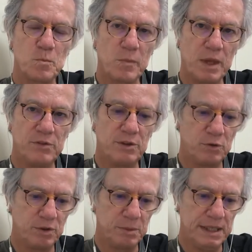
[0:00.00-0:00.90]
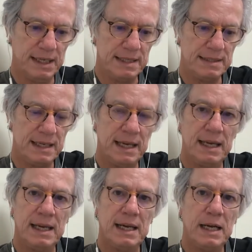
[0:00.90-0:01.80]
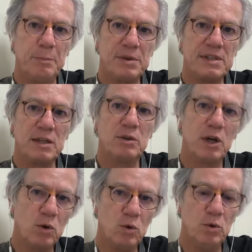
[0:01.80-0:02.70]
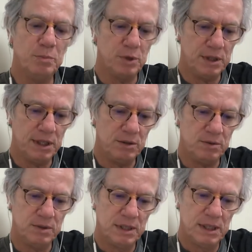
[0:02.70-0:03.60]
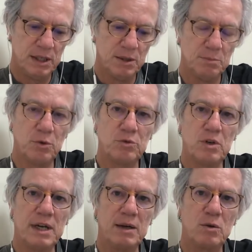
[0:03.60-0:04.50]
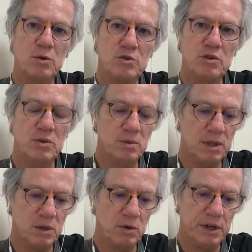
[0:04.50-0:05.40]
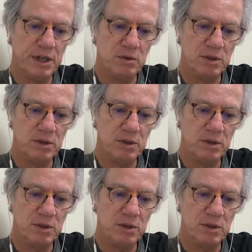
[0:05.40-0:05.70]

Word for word: e seus familiares. Apesar do recuo, portanto, Bolsonaro continua correndo